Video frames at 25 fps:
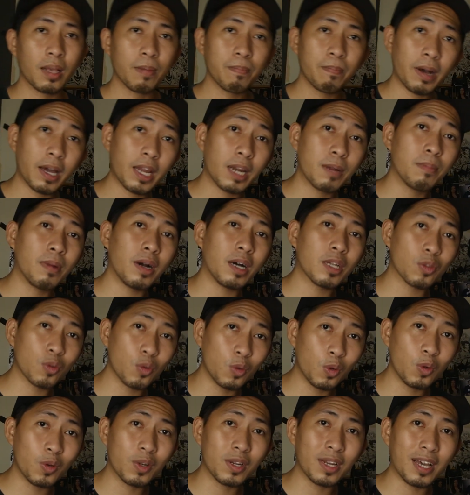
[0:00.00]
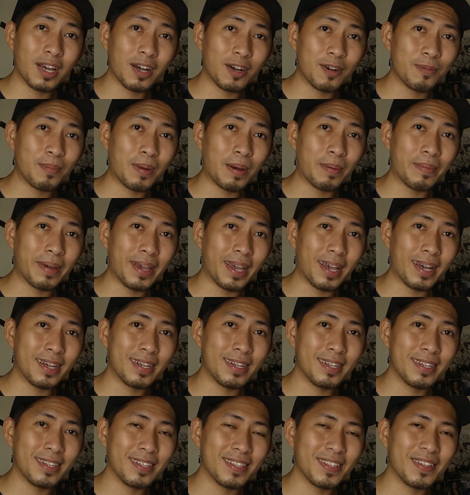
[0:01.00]
para makatulog na ako mamaya.
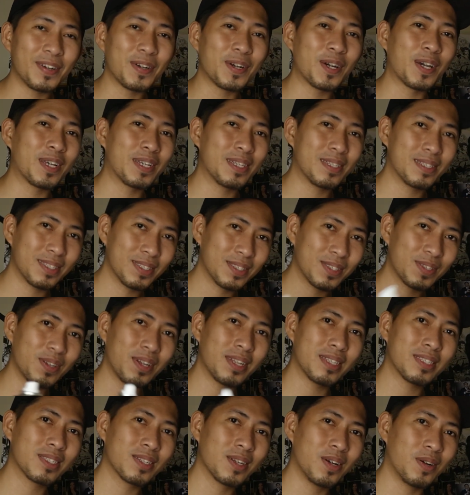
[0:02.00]
Okay? So, let's